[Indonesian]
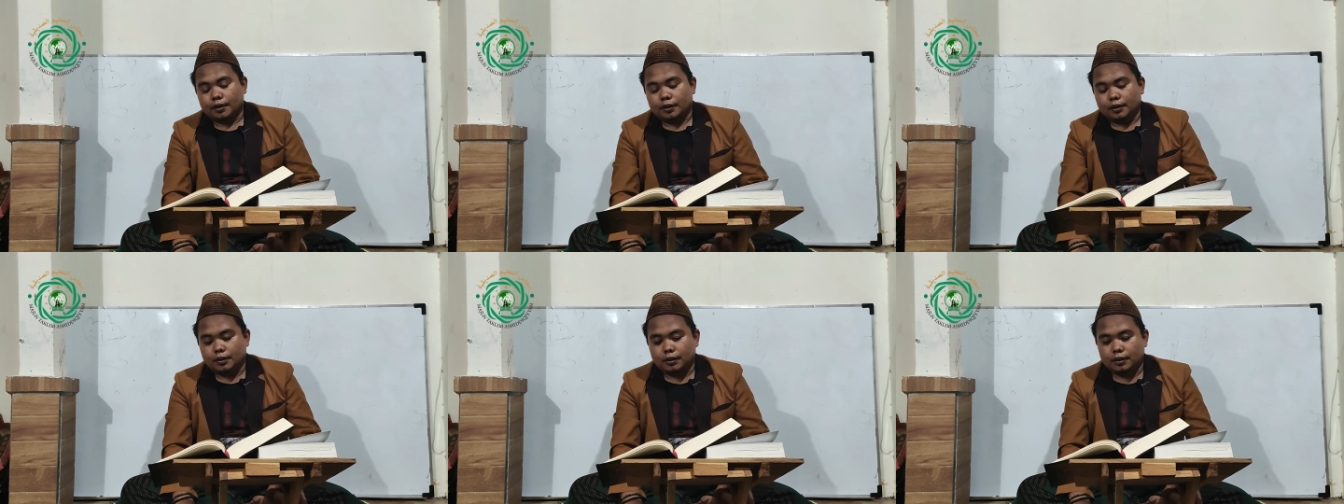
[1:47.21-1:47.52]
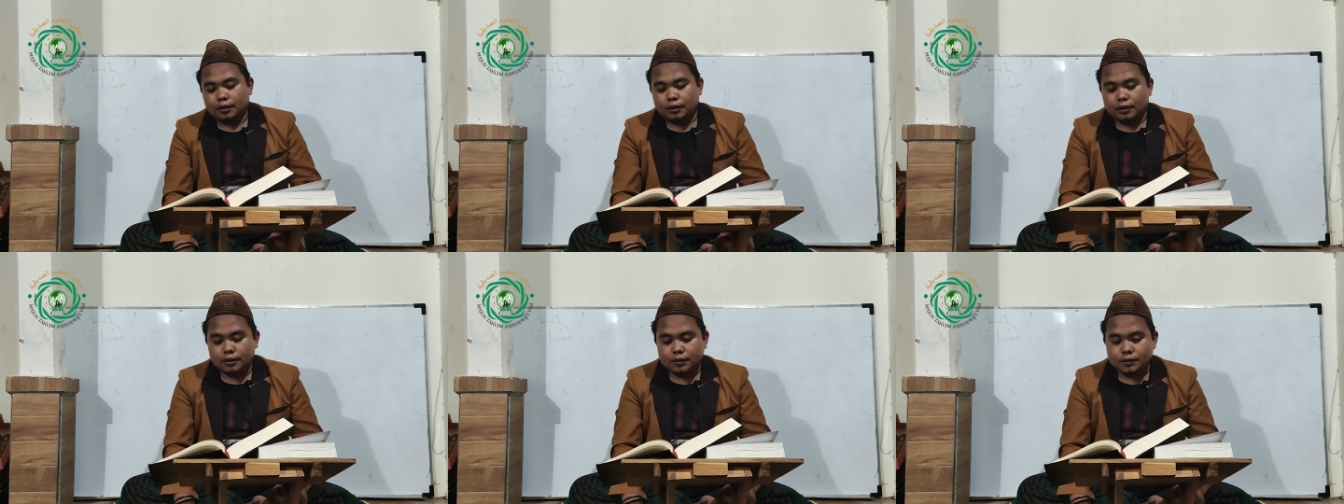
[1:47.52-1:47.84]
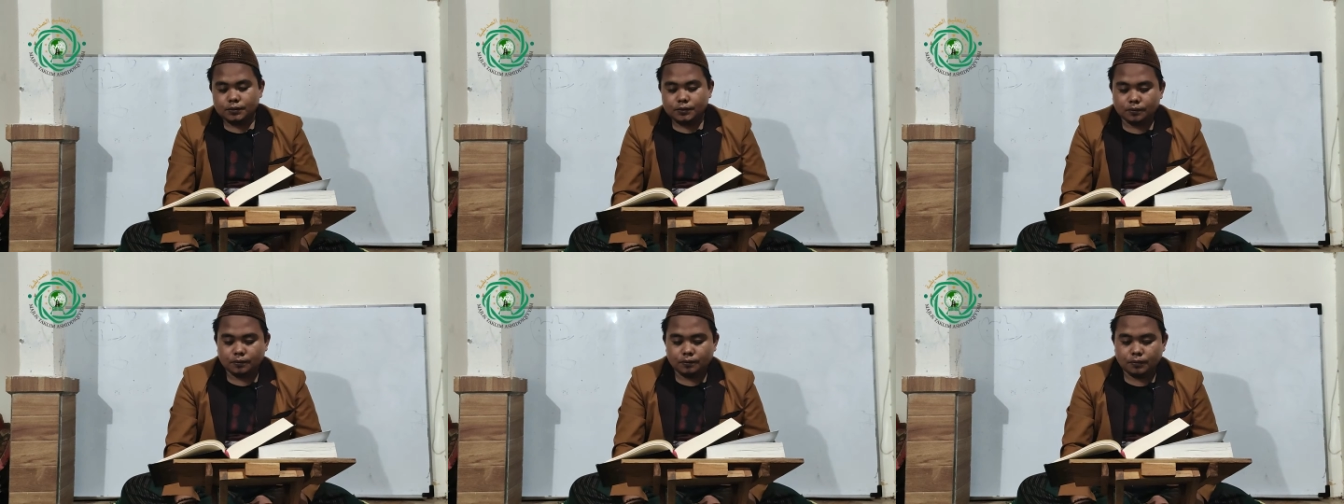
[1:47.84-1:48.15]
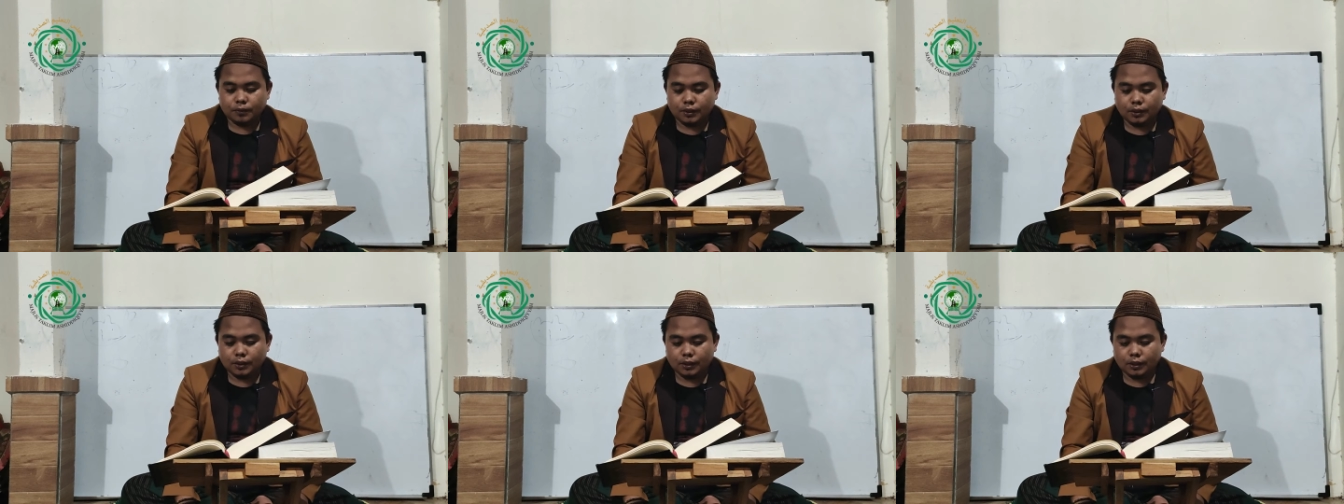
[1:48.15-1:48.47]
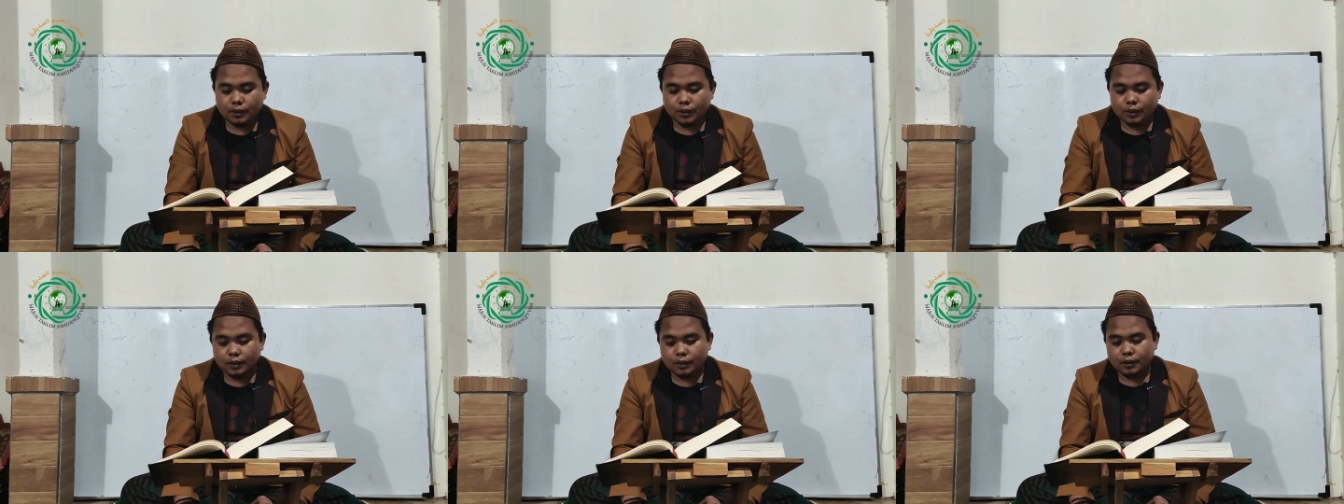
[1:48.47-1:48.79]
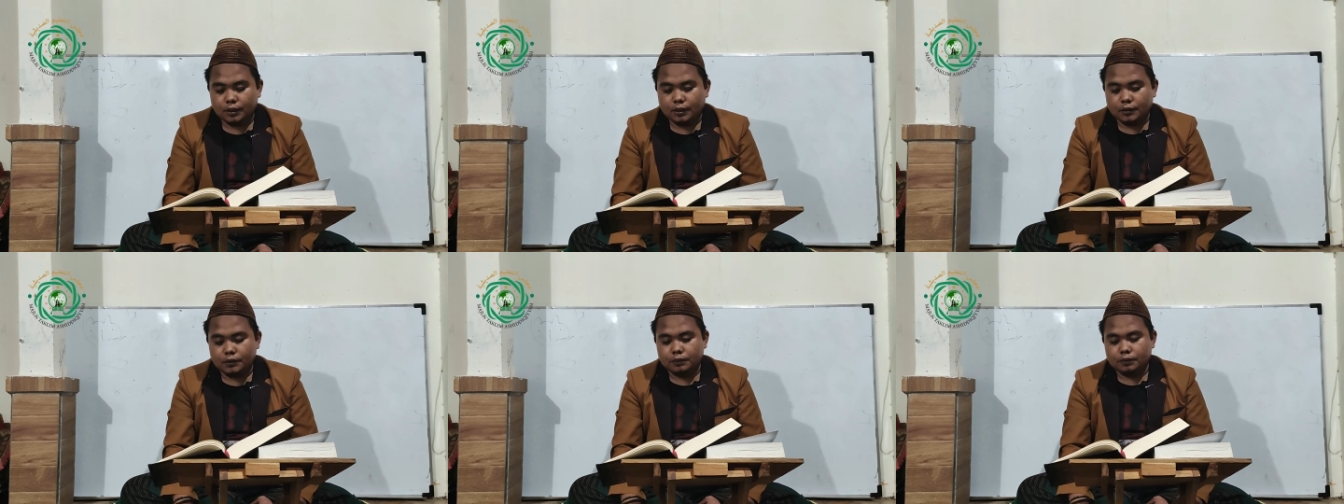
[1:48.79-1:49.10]
illa subha
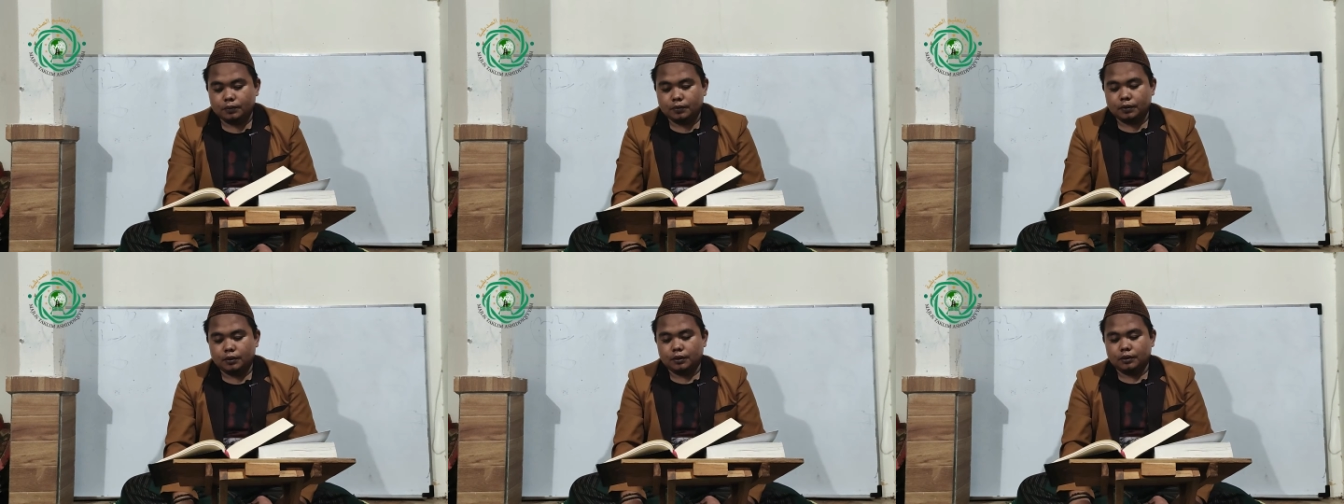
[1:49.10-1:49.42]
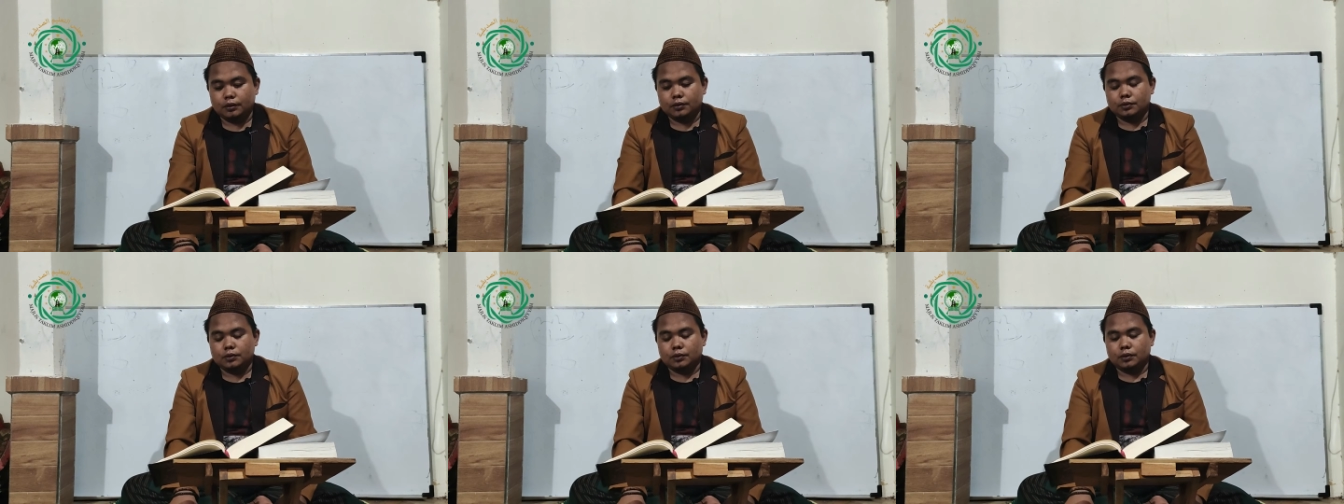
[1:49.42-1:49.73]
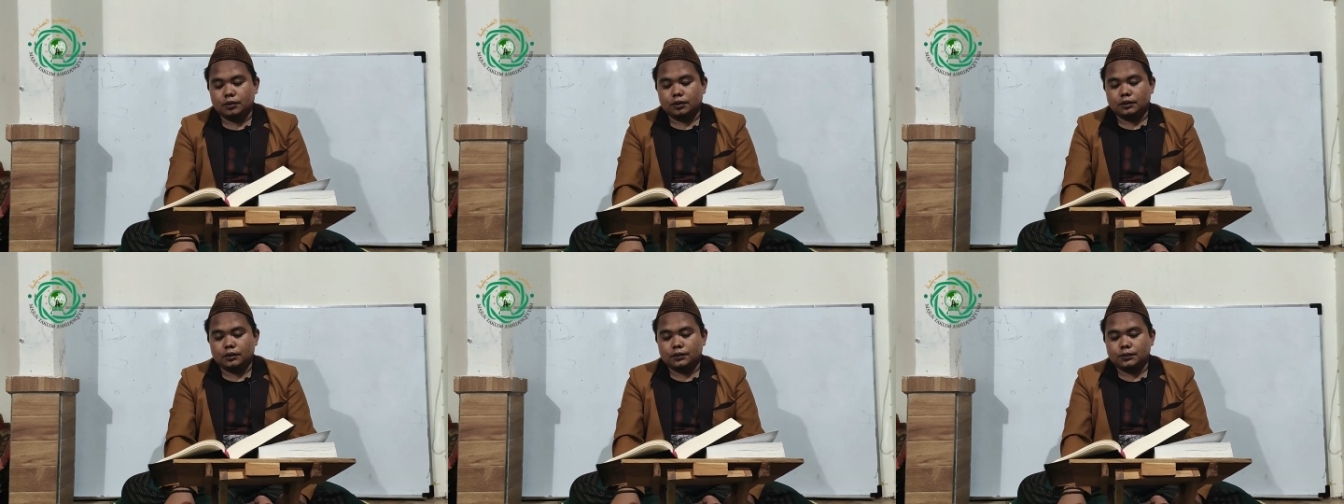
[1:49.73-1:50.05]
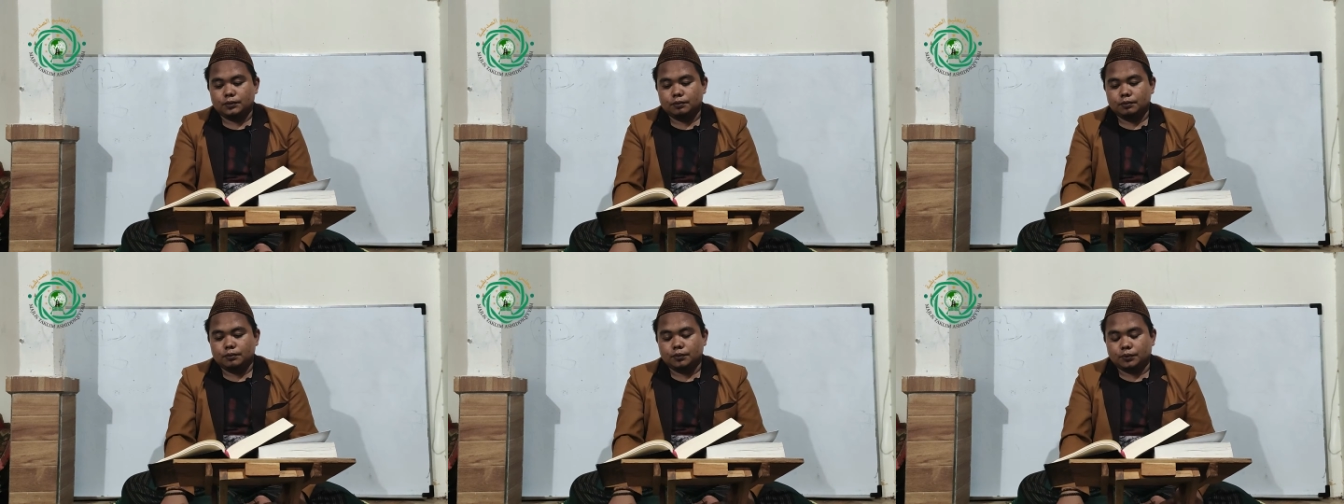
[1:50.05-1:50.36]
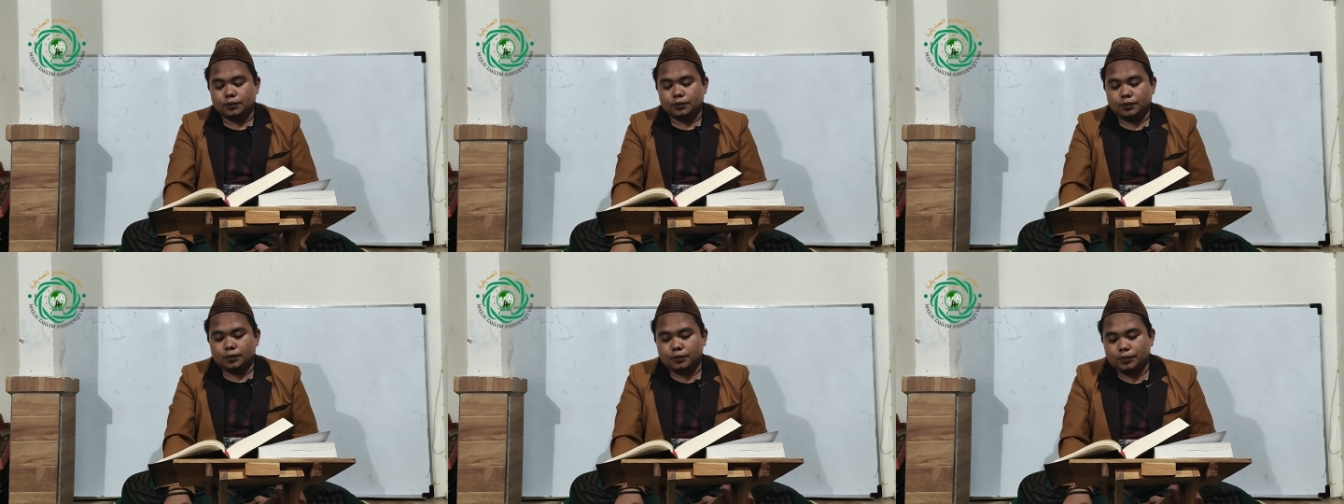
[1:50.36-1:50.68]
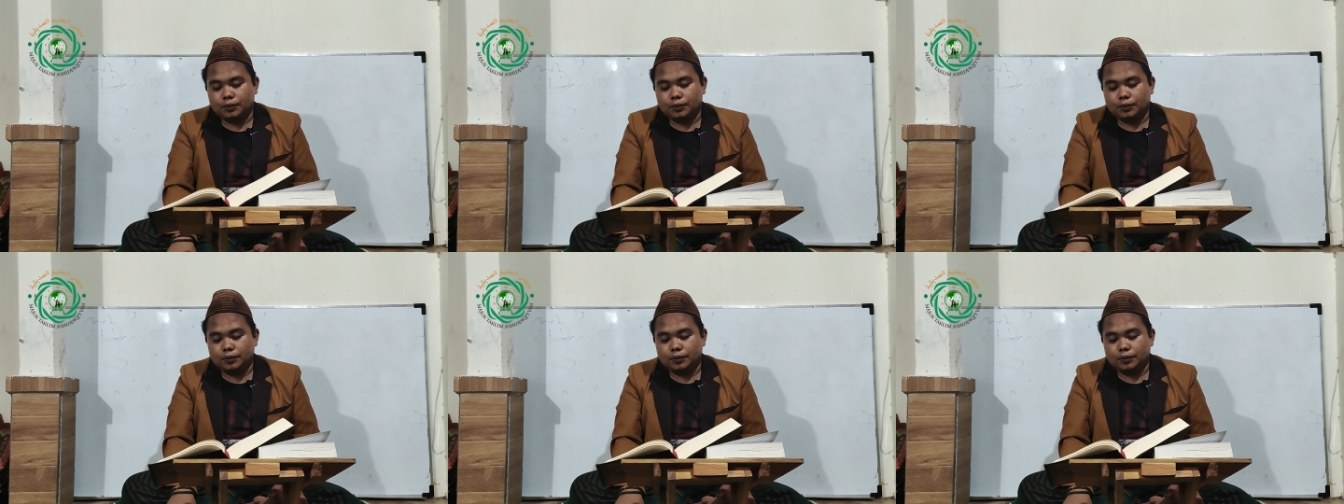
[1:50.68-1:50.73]
kecuali sholat subuh